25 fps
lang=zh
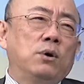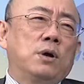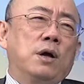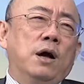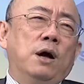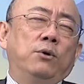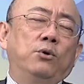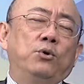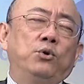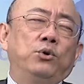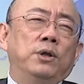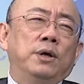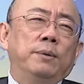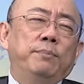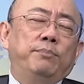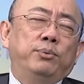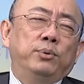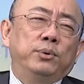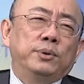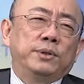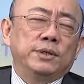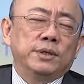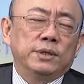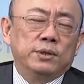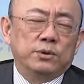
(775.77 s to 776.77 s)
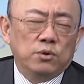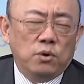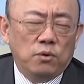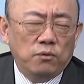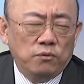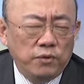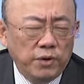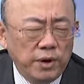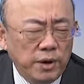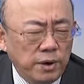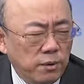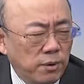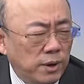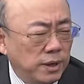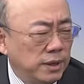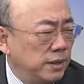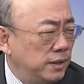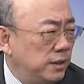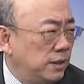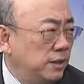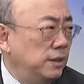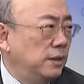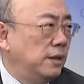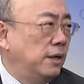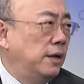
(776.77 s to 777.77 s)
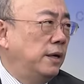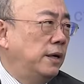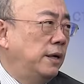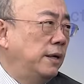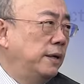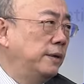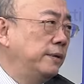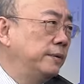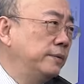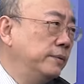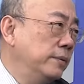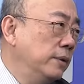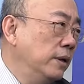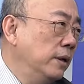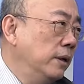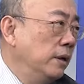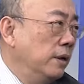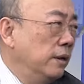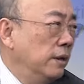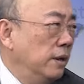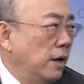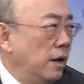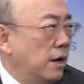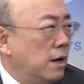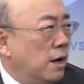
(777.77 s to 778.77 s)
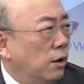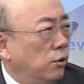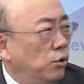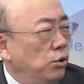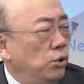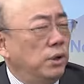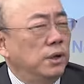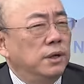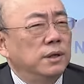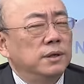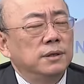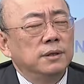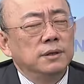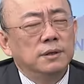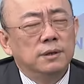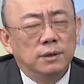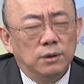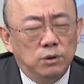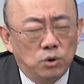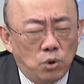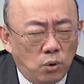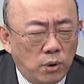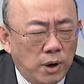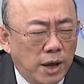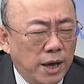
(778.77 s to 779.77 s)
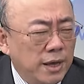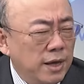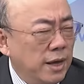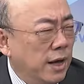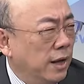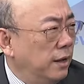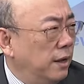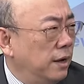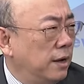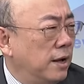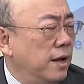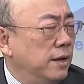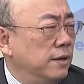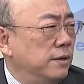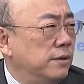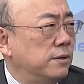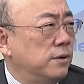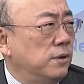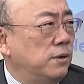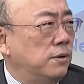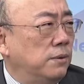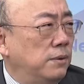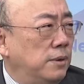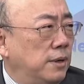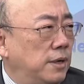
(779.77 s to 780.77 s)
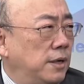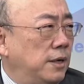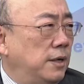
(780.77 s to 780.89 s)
考虑的不是中菲关系啦，对，他考虑的是东南亚的感受啦。